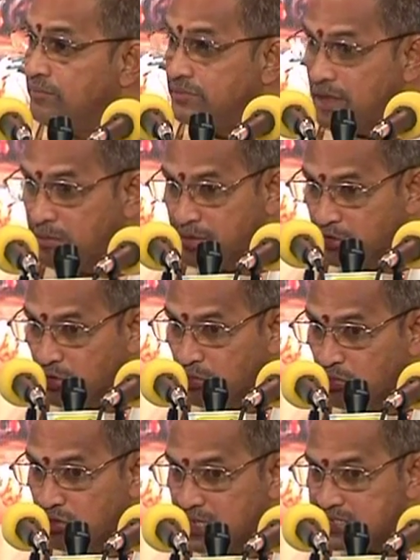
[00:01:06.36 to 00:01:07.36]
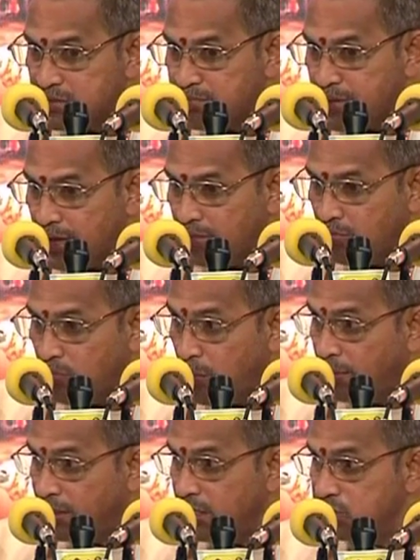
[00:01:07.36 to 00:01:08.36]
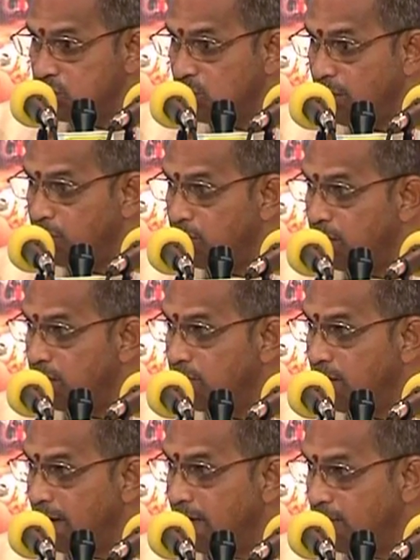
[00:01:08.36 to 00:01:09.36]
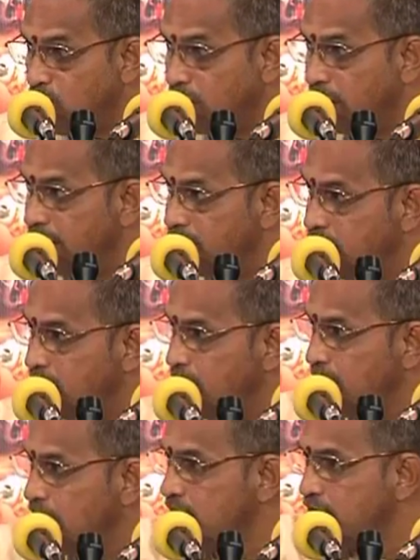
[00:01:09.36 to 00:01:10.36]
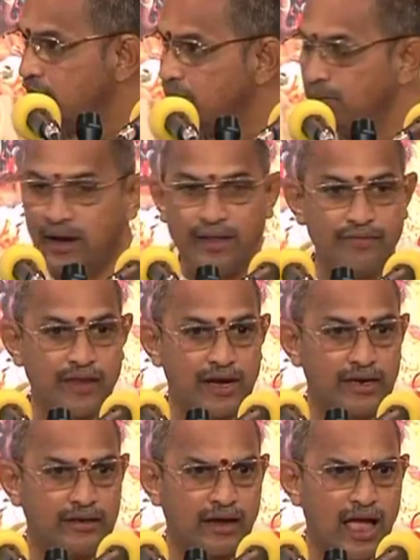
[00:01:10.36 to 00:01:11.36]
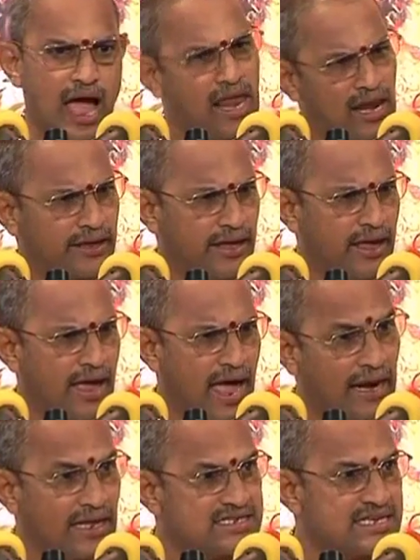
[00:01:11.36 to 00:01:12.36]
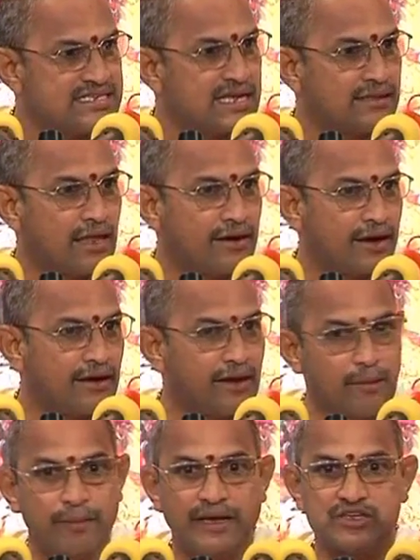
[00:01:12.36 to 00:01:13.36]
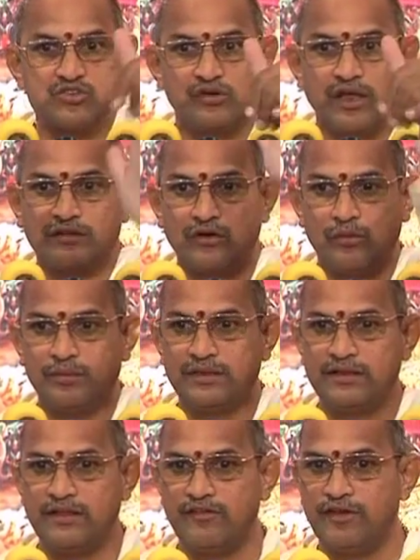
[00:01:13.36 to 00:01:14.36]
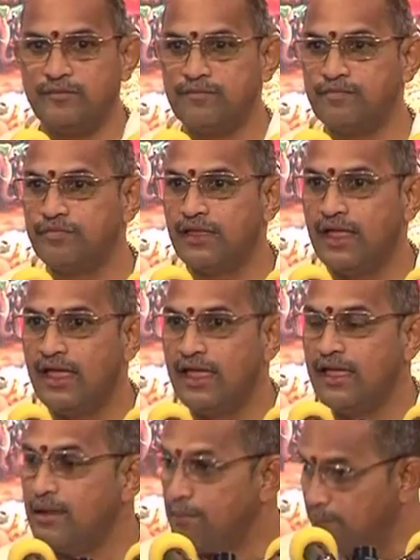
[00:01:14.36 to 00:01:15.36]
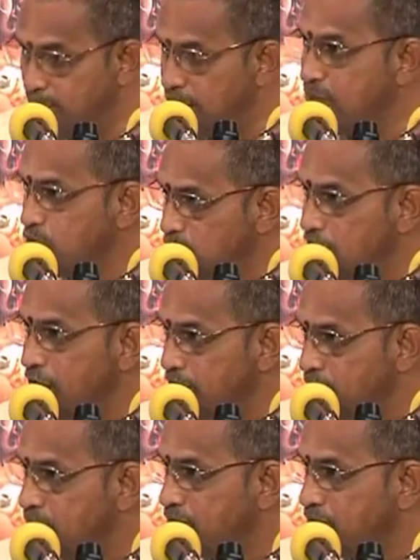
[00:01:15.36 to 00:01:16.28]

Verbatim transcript: నేను మీతో ముందే చెప్పా ఉపకీచకులు ఎటువంటి వాళ్ళు అంటే ఒకడేమంటే మిగిలిన వాళ్ళందరూ అలాగే అలాగే అలా చేసేద్దాం రా అన్నారు పట్టేసుకున్నారు ద్రౌపదీదేవిని భీముడు లేడు